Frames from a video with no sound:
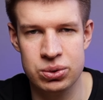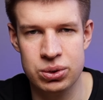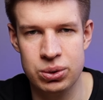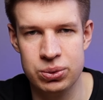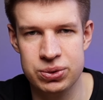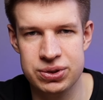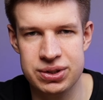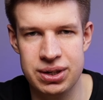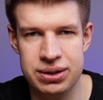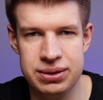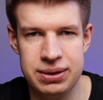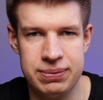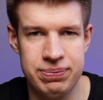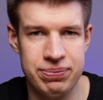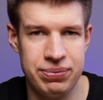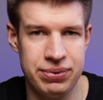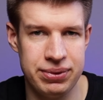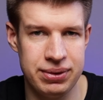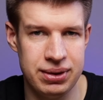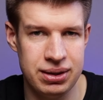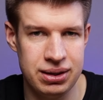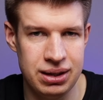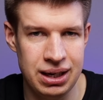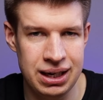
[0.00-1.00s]
drugą stronę.
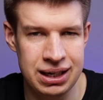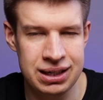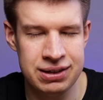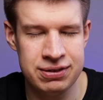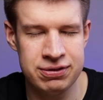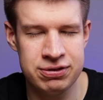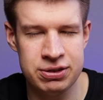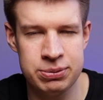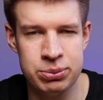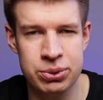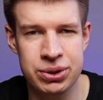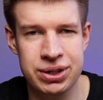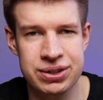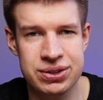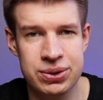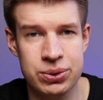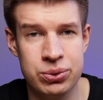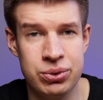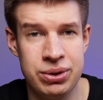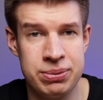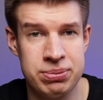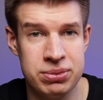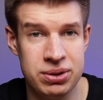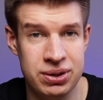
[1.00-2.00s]
Ale wybór
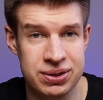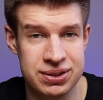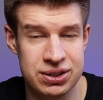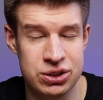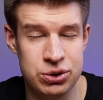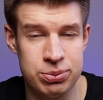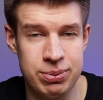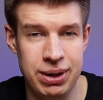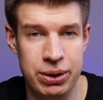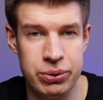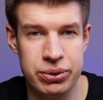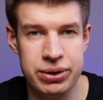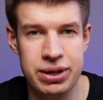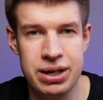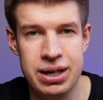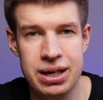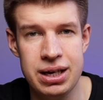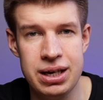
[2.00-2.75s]
jest ogółem dosyć mały.